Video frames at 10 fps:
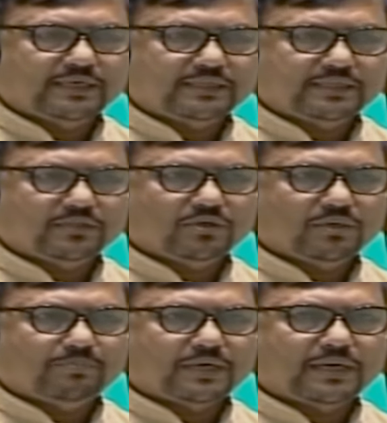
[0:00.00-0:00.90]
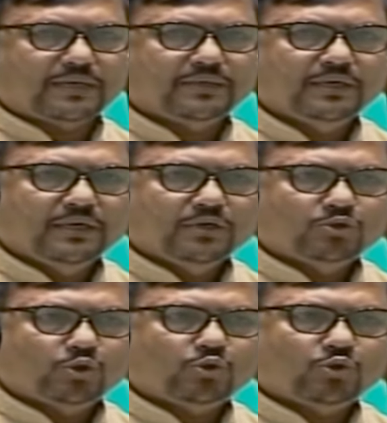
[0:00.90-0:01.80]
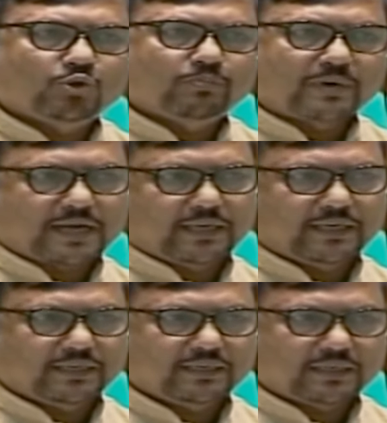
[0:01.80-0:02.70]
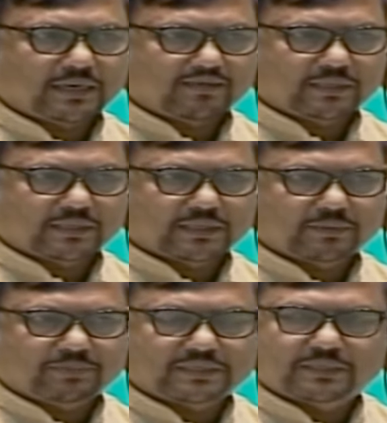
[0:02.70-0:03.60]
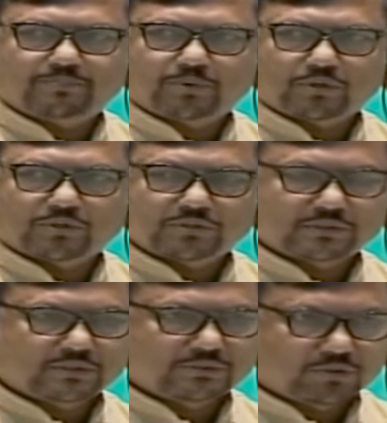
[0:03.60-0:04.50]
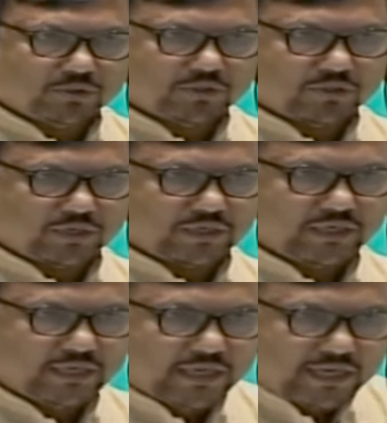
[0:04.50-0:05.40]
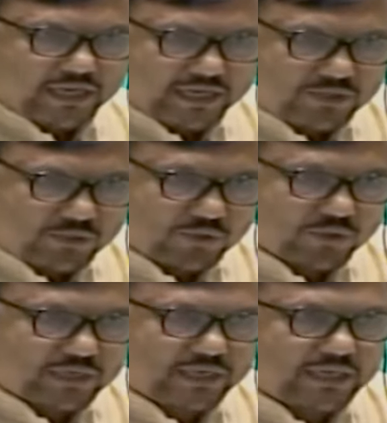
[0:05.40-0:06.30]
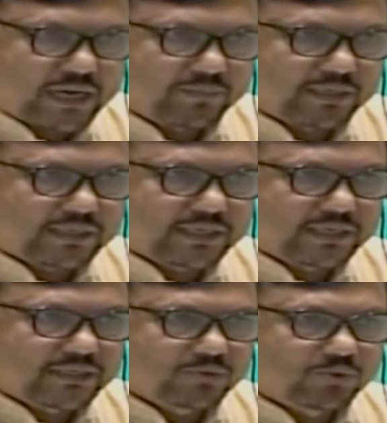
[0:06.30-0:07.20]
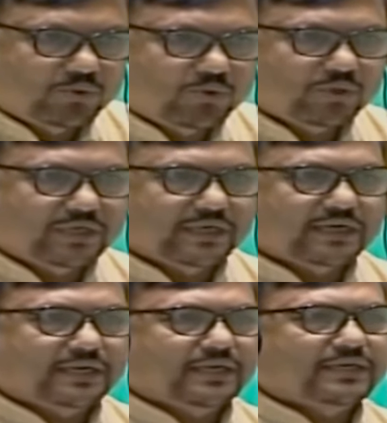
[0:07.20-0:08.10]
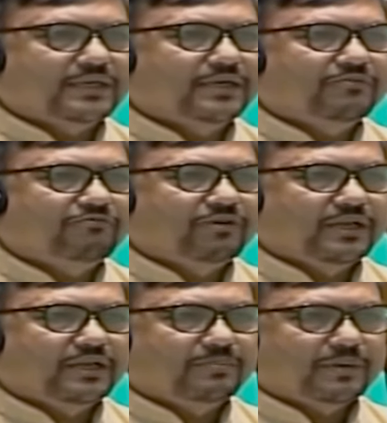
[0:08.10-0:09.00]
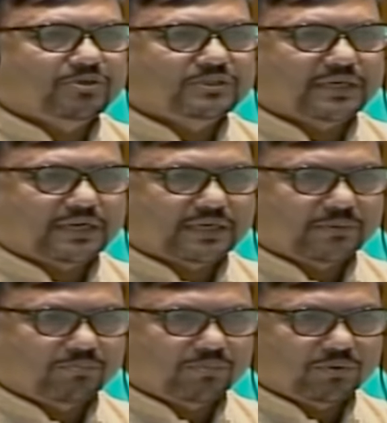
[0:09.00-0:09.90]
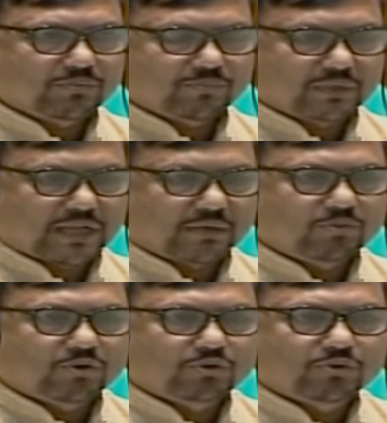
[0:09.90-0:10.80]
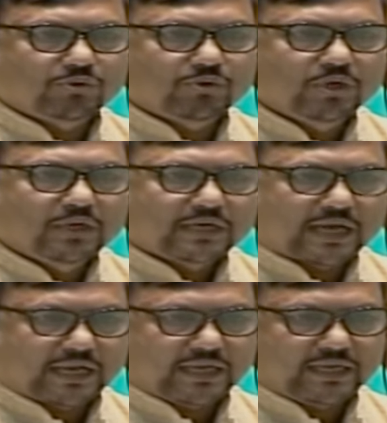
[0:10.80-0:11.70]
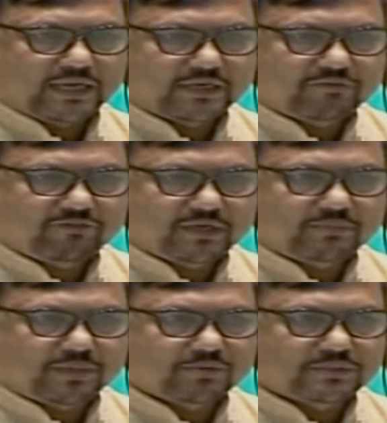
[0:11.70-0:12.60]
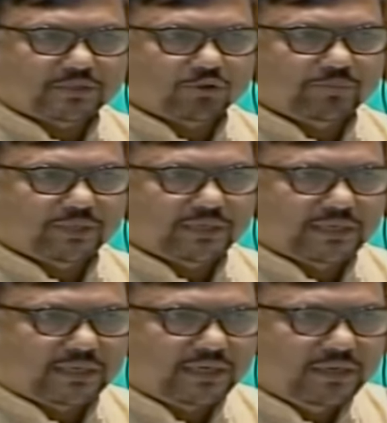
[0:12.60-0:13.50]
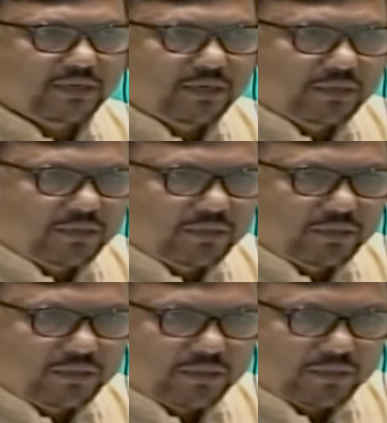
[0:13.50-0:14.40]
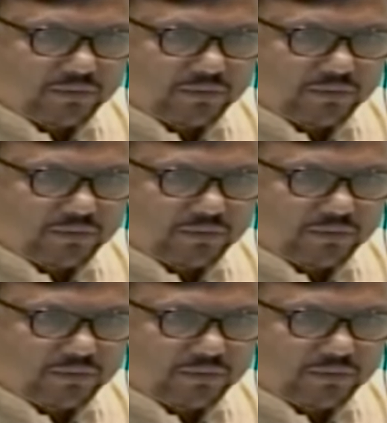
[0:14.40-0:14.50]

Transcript: দিয়ে যেতে হলে প্রায় সত্তর মাইল আমাদেরকে বেশি পথ চলতে হয় এই জন্য কি আমাকে দ্রুত কি এখানে একটি ফেরির ব্যবস্থা লালমোহন টু কালাইয়া একটি ফেরির ব্যবস্থা করবেন কিনা ধন্যবাদ